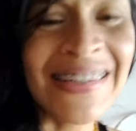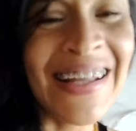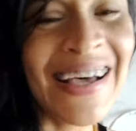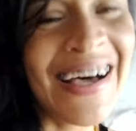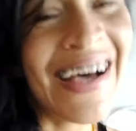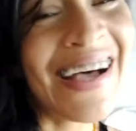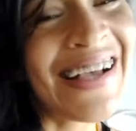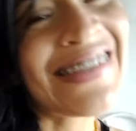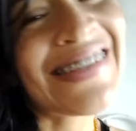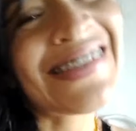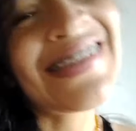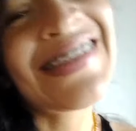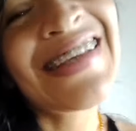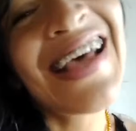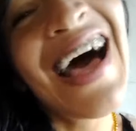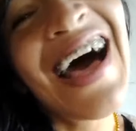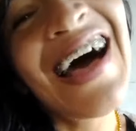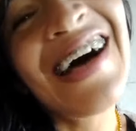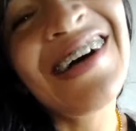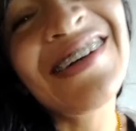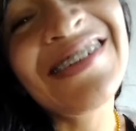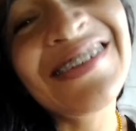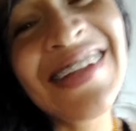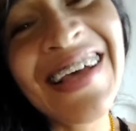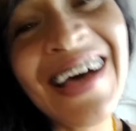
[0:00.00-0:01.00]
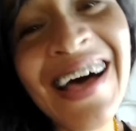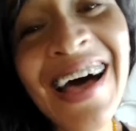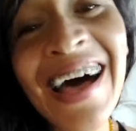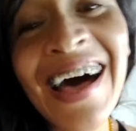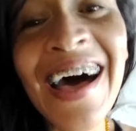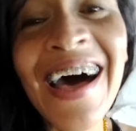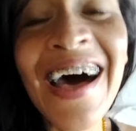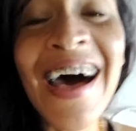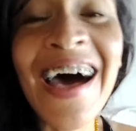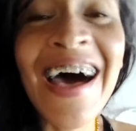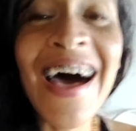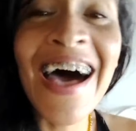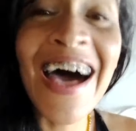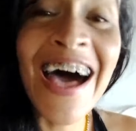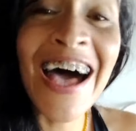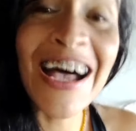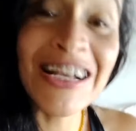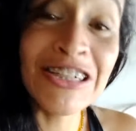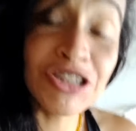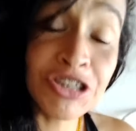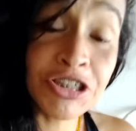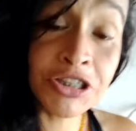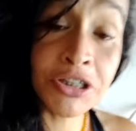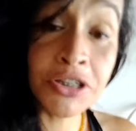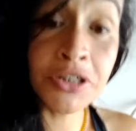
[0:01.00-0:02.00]
Da
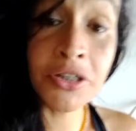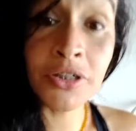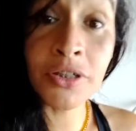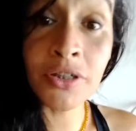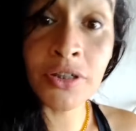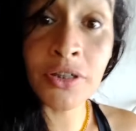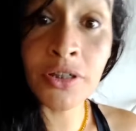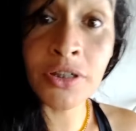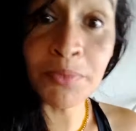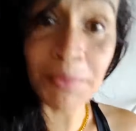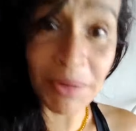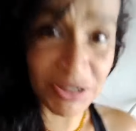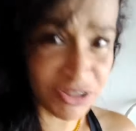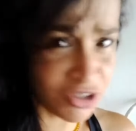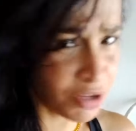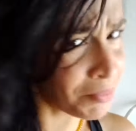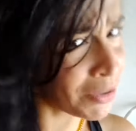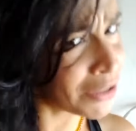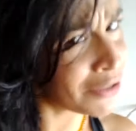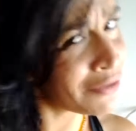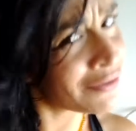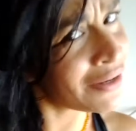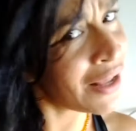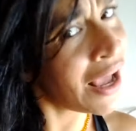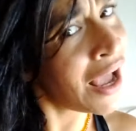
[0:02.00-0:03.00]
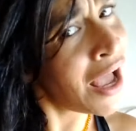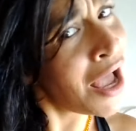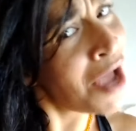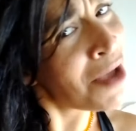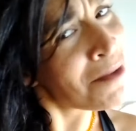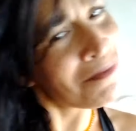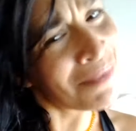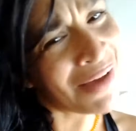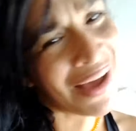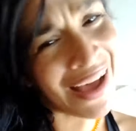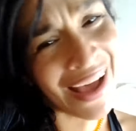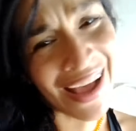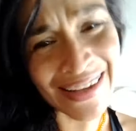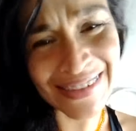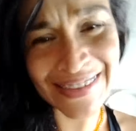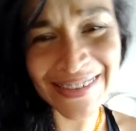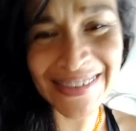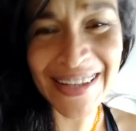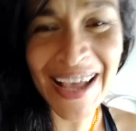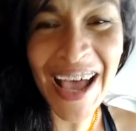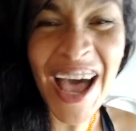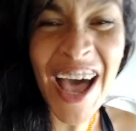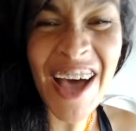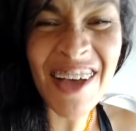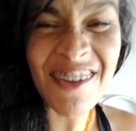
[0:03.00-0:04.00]
saudade. Mas dá medo, né? Mas
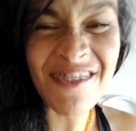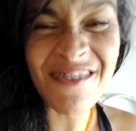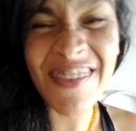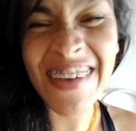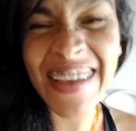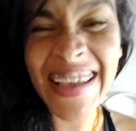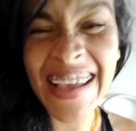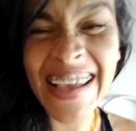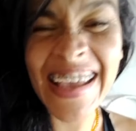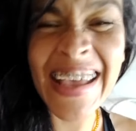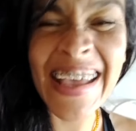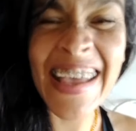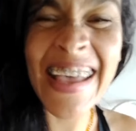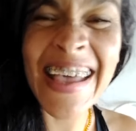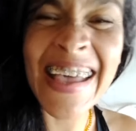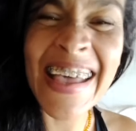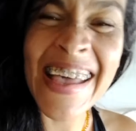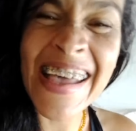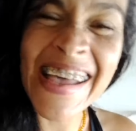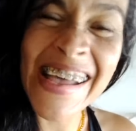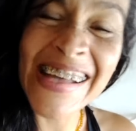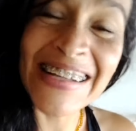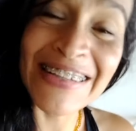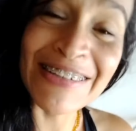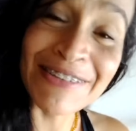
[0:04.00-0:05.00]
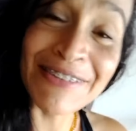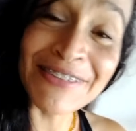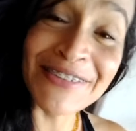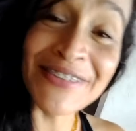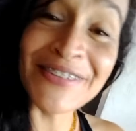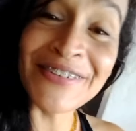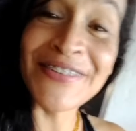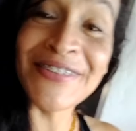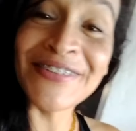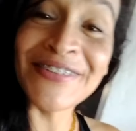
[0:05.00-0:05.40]
dá medo